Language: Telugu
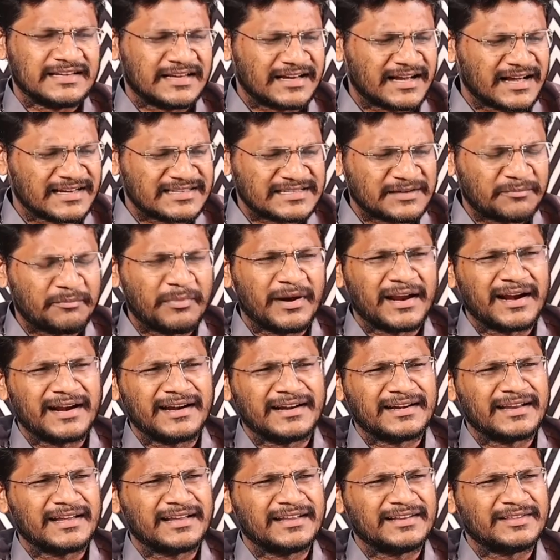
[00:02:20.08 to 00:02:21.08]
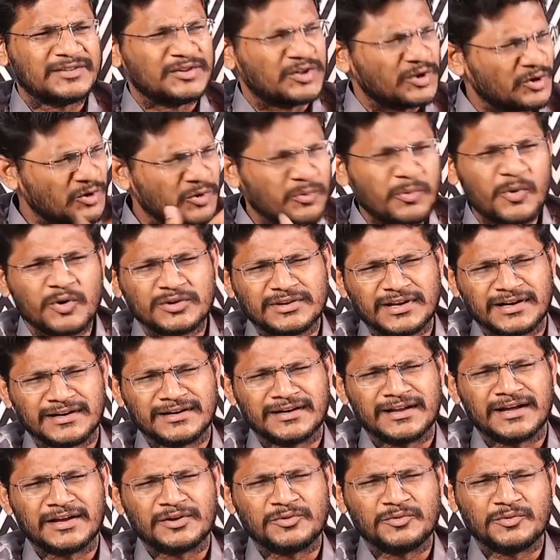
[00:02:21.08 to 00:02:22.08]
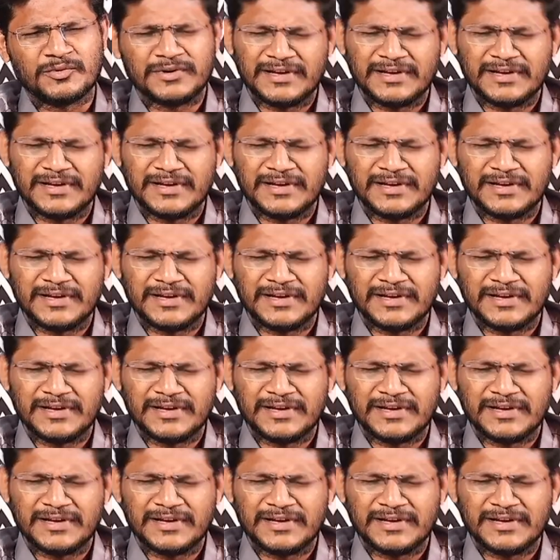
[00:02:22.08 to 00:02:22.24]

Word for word: ఇంకా చెప్పాలంటే తిరుగుబోతు అంటారు